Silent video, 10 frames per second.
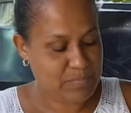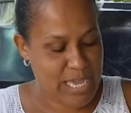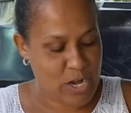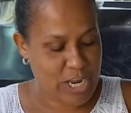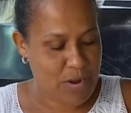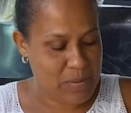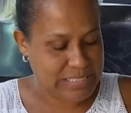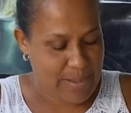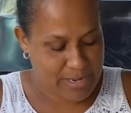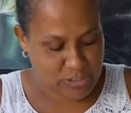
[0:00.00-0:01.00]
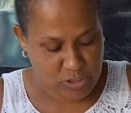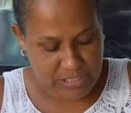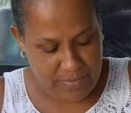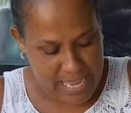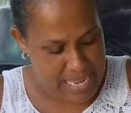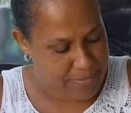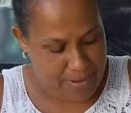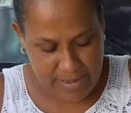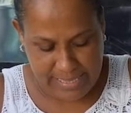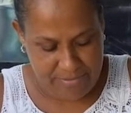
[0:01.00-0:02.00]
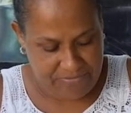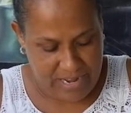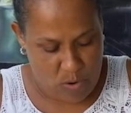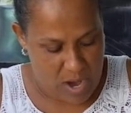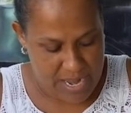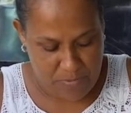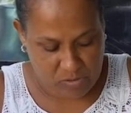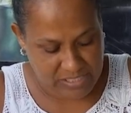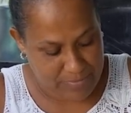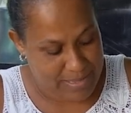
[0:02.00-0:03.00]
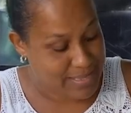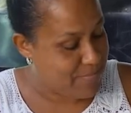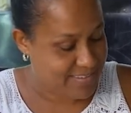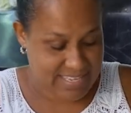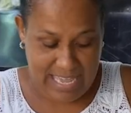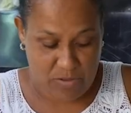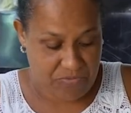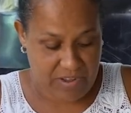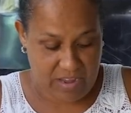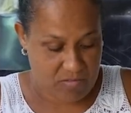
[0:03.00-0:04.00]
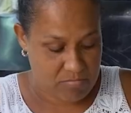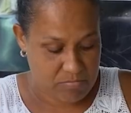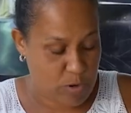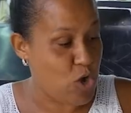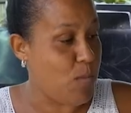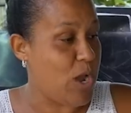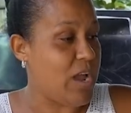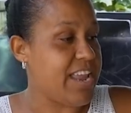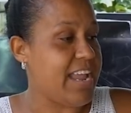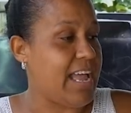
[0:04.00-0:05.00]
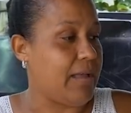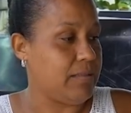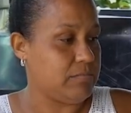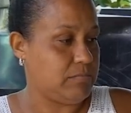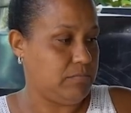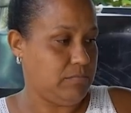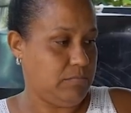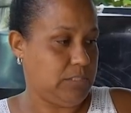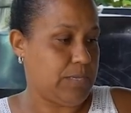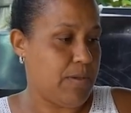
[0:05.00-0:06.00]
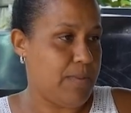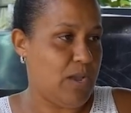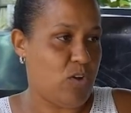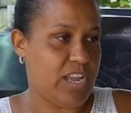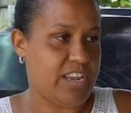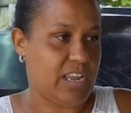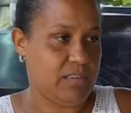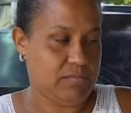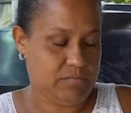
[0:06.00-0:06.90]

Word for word: Pero que yo pensaba que eso se ve, iba a ver tan feo ahí, pero se ve demasiado feo. Ponlo mejor allá. Se ve mejor allá.